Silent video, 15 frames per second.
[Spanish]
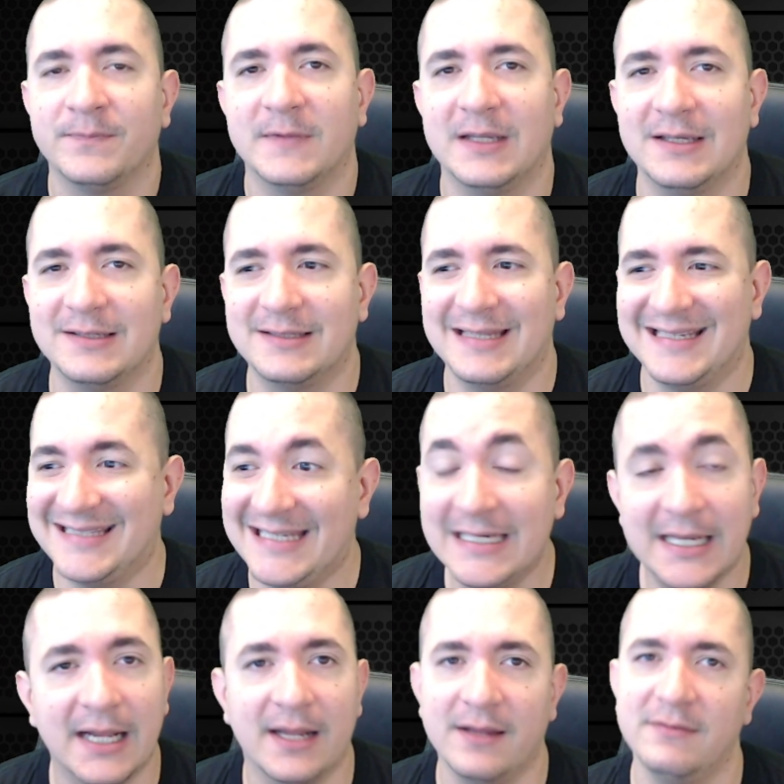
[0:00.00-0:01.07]
Este, es
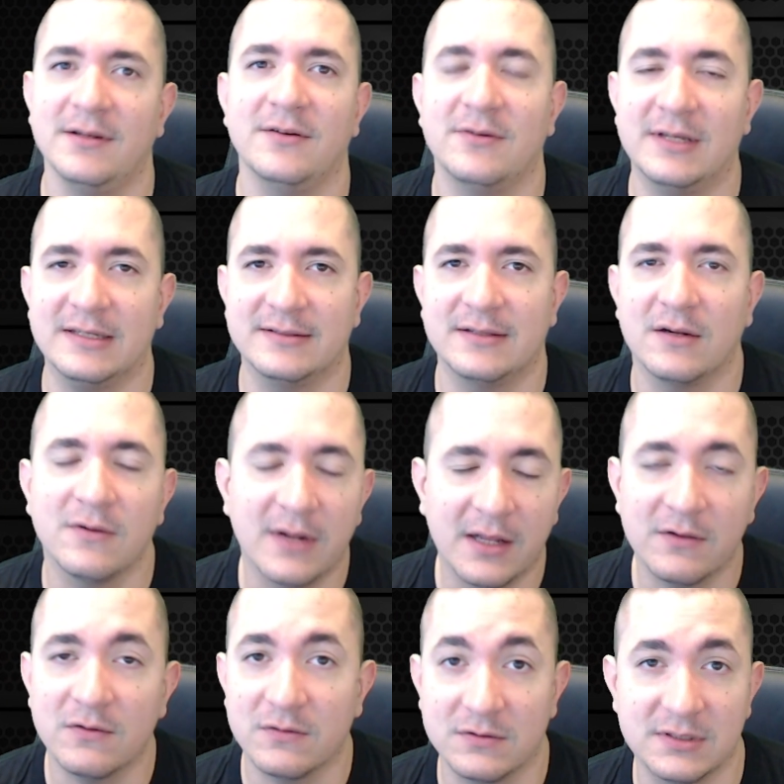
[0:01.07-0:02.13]
increíble lo que se está
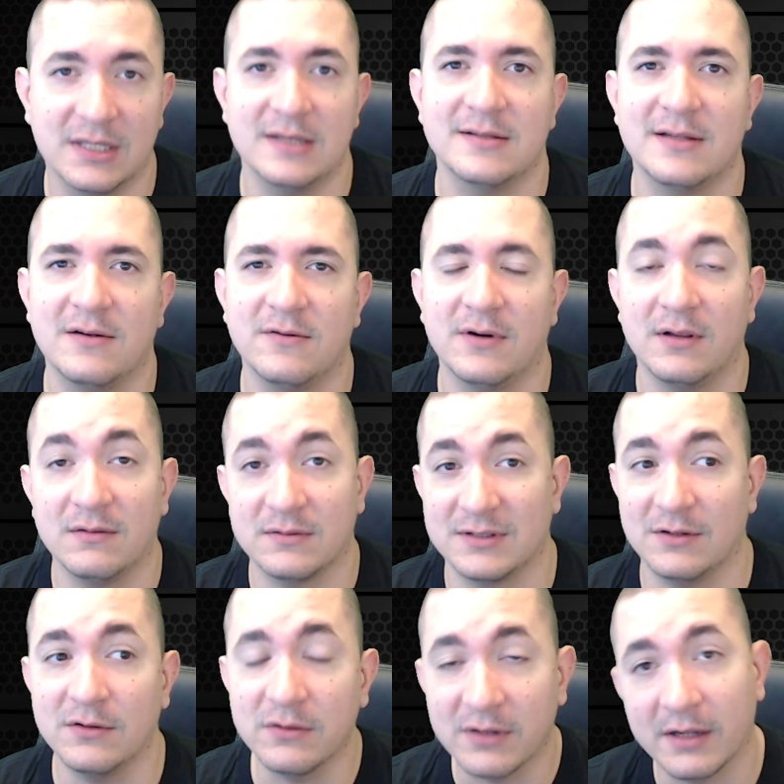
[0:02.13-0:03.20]
logrando, lo que ustedes están logrando, lo que
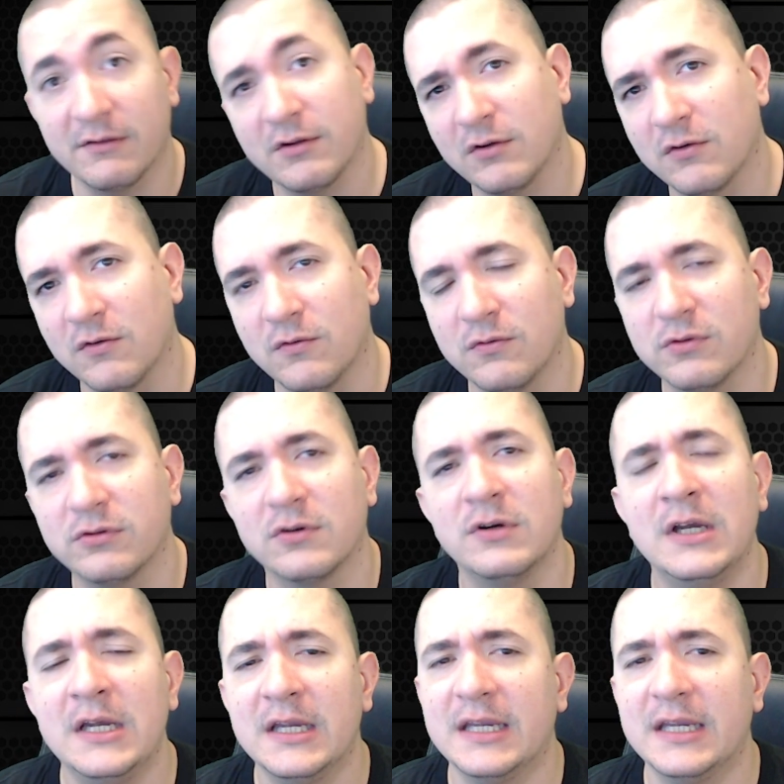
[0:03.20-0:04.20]
estamos logrando en conjunto.